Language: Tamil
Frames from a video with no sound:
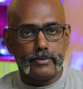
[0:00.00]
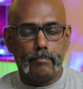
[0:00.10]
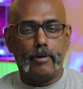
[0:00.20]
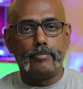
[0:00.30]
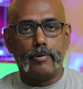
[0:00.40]
ஸோ
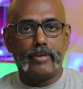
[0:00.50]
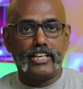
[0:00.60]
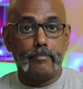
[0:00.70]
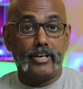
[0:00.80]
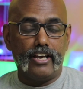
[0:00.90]
பார்ப்போம்
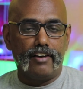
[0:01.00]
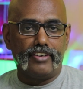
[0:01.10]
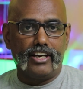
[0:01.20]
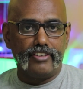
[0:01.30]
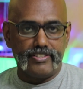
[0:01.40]
என்ன மாதிரி
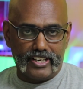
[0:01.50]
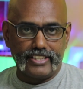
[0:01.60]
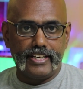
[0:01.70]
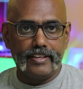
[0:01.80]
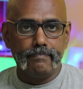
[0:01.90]
ஆஃபரில்
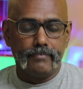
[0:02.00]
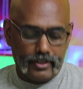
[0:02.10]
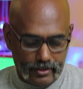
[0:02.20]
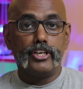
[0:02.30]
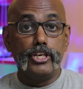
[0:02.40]
வருதுன்னு
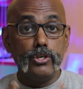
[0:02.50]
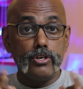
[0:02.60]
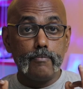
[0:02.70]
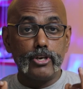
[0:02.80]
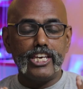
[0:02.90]

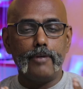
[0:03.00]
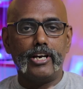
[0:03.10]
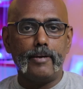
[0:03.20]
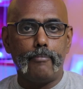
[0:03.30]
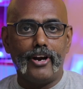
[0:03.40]
இன்னொரு
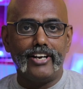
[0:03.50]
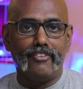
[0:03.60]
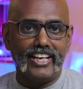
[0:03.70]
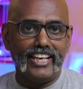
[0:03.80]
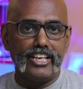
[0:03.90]
முக்கியமான பாயிண்ட்
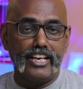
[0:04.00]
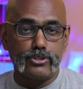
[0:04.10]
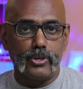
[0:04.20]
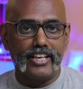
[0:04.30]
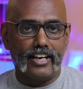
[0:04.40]
அவங்க இன்றைக்கி என்ன
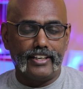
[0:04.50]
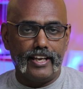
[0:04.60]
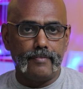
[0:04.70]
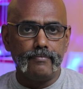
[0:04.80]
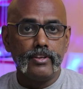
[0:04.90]

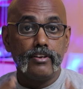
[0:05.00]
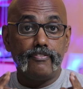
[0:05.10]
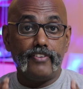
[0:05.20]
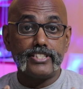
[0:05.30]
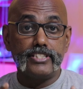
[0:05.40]
சொல்லியிருக்காங்கன்னா
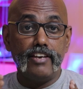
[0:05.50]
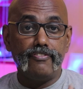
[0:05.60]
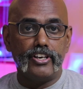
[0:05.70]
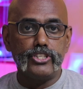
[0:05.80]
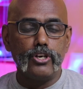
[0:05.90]
ஃபஸ்ட் டே
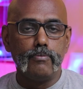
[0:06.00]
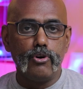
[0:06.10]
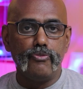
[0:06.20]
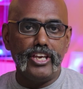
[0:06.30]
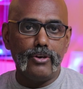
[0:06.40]
ஃபஸ்ட் ஷோ
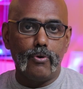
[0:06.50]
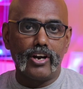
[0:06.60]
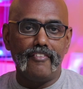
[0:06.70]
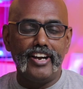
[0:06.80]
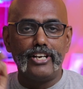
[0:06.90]
மூவி
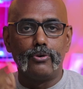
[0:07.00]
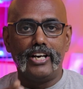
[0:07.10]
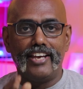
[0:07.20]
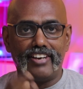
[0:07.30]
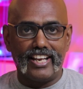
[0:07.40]
உங்கள்
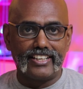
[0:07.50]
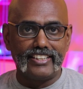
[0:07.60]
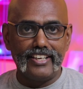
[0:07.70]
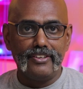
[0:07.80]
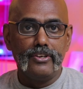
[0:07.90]
வீட்டுக்குள்ளேயே வர
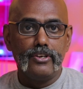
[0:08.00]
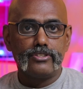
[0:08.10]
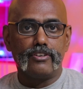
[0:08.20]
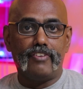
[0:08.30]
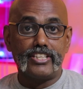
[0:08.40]
இருக்குது
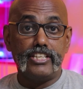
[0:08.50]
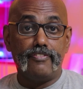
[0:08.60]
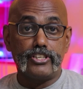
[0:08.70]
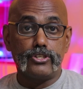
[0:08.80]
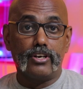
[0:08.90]
ஸோ ஃபஸ்ட் டே
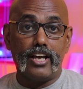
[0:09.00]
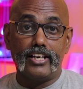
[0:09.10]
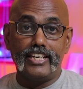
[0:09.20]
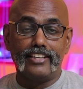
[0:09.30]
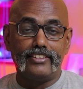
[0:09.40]
ஃபஸ்ட்
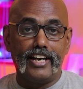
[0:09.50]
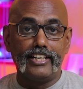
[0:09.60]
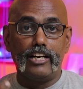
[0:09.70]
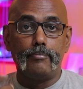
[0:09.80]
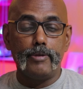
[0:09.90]
ஷோக்காக நீங்கள்
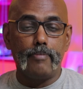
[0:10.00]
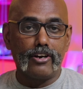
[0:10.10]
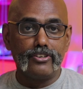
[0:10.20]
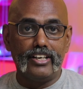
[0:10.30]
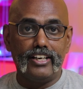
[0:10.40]
தேட்டரில் போய்
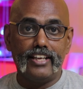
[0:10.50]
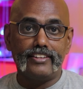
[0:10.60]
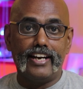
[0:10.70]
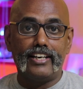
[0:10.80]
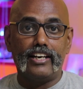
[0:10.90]
பார்க்கணும் இல்லை
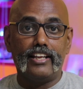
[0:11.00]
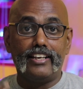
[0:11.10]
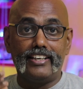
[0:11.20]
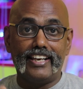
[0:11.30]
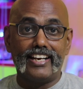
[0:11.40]
தேட்டரில்
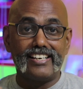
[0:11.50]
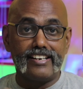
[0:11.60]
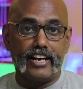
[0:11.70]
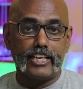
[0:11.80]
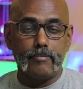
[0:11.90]
இந்த டிக்கெட்
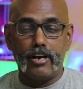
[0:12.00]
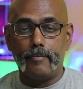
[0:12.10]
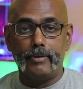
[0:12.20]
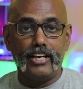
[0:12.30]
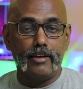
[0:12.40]
கிடைக்குமா
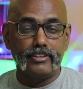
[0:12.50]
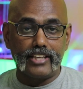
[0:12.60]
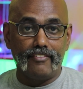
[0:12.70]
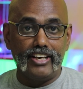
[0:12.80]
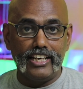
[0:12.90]
அப்படிலாம்
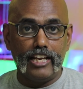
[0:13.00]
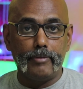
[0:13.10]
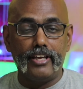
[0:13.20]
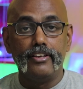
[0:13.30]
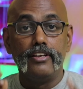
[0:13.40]
கவலை
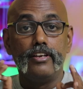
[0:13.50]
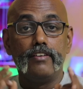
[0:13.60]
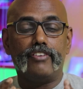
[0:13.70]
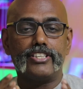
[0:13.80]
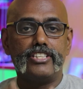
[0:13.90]
இல்லாமல்
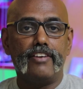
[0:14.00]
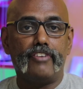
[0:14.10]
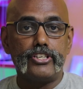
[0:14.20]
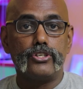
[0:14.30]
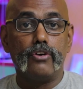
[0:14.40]
ஃபஸ்ட் டே
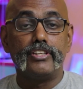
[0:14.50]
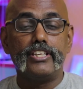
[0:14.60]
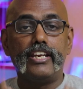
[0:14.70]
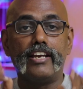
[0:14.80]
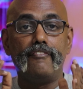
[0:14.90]
ஃபஸ்ட் ஷோ
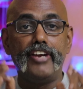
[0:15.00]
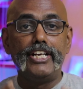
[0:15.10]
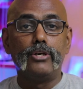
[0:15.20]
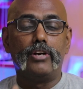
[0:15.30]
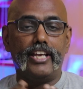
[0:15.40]
வந்து நீங்கள்
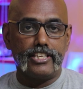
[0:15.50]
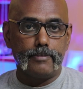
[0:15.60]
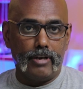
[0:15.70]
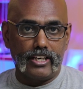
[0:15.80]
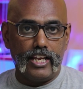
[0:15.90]
வீட்டுக்குள்ளேயே
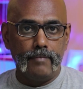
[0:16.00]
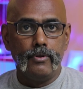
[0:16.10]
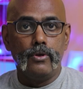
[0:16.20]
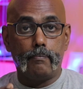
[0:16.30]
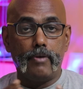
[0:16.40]
இருந்து பார்க்கலாம்
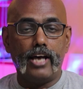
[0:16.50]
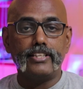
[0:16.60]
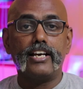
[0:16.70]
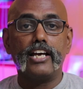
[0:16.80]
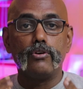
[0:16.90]

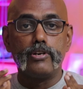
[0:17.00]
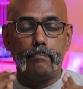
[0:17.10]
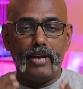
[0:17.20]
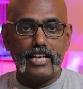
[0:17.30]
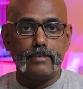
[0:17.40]
அதுக்கான ஒரு
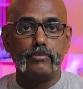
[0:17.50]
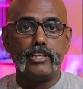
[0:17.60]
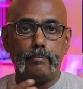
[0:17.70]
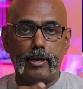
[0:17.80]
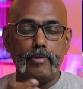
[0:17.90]
பிளானும்
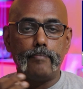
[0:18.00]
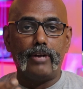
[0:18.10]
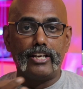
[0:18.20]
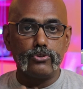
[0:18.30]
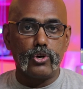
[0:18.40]
இந்த ப்ரீமியம்
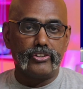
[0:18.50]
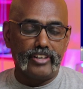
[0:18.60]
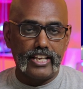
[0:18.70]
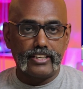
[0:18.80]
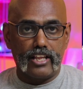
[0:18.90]
பிளானும் கொண்டு
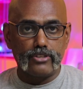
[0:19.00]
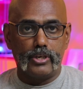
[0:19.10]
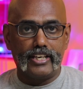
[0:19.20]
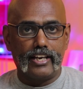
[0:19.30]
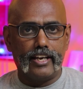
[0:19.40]
வர இருக்குதா
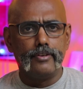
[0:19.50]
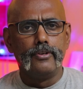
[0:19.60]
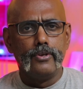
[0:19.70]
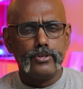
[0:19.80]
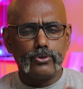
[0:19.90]
சொல்லியிருக்காங்க
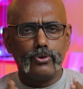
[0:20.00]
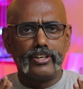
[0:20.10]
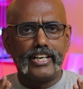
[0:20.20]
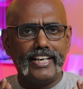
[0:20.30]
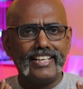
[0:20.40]
ஸோ
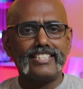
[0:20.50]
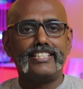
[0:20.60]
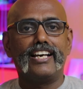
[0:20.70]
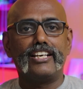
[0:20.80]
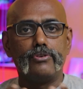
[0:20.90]
ஒரு
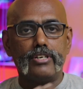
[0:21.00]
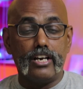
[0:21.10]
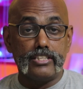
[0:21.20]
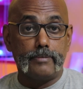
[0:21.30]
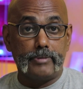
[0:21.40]
இன்ட்ரெஸ்டிங்கான ஒரு
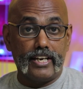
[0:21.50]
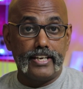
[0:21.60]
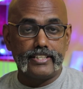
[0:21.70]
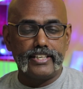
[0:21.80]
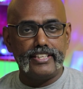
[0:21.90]
கான்செப்டாக
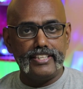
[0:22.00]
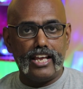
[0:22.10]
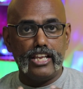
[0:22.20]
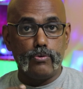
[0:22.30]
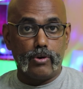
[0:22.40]
இருக்குது
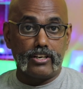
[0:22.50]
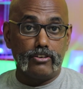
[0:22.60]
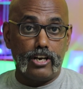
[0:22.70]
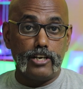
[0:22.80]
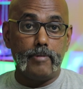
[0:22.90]
இந்தியாவில் இது ஒர்க்
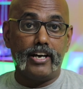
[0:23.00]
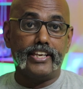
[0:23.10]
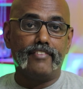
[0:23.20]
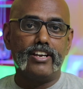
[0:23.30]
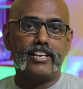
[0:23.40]
அவுட் ஆகுமா
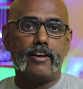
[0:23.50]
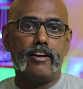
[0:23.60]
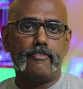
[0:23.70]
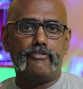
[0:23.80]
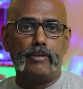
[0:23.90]
எவ்வளோ
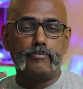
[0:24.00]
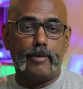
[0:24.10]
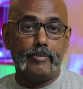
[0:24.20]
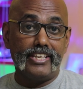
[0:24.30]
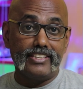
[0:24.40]
ஃபிலிம்
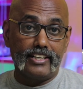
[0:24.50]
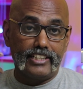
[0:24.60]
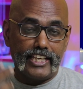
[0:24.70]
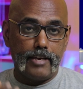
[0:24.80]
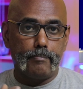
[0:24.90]
கம்பெனி இதுக்கு
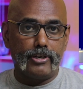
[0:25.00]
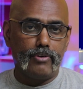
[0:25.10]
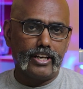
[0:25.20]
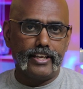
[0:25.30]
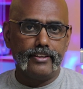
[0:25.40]
டைப்
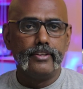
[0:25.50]
பண்ணுவாங்க